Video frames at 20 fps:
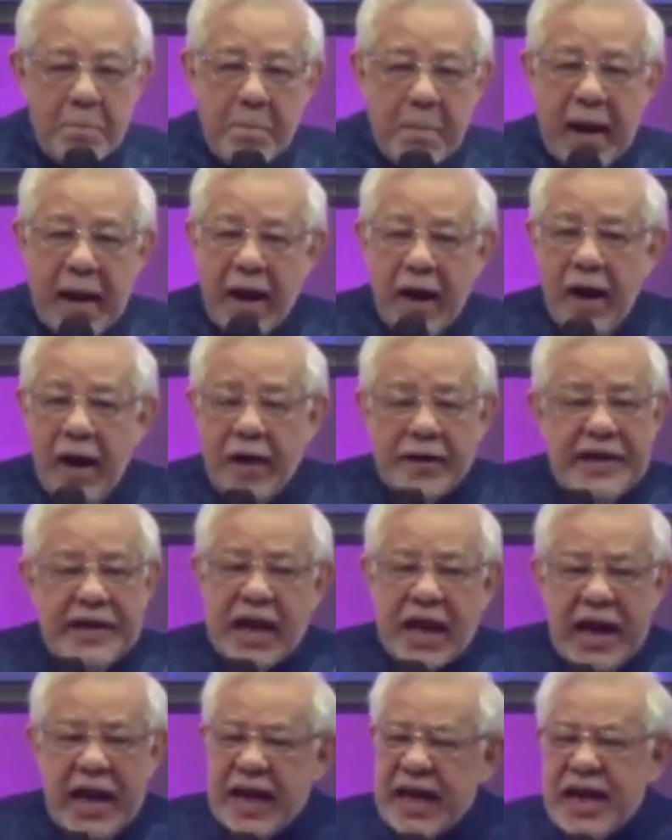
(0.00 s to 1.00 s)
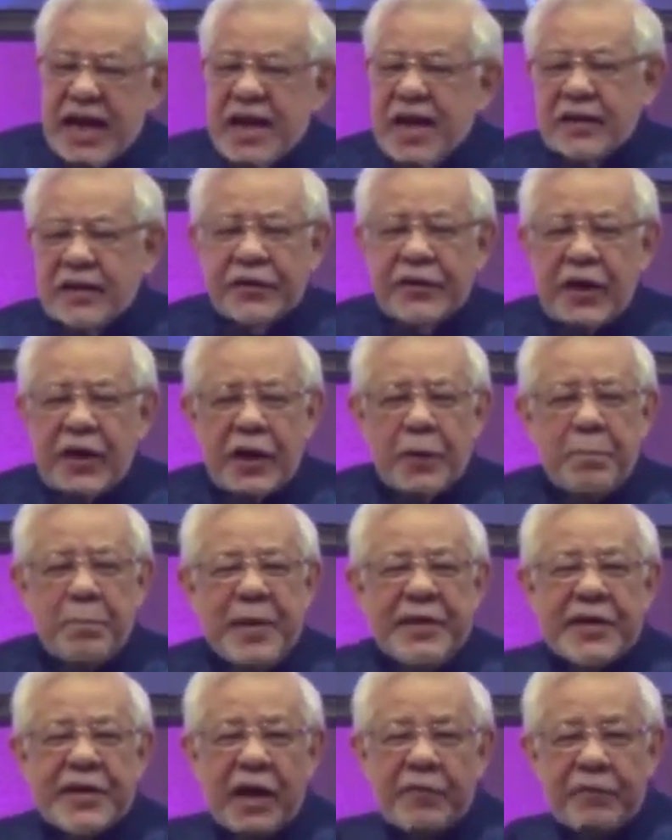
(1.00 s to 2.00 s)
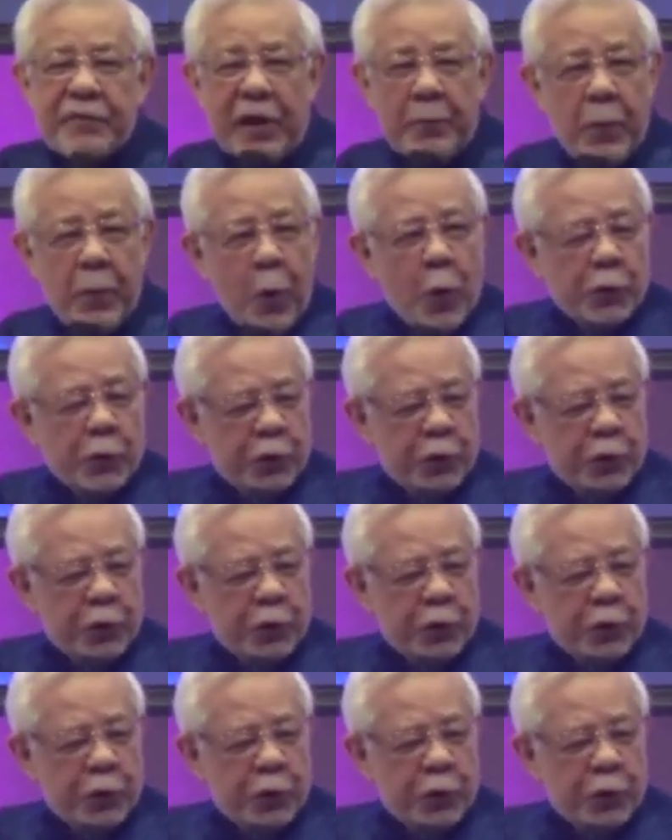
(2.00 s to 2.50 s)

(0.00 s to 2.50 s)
Bah, dia ingat dengan bintang film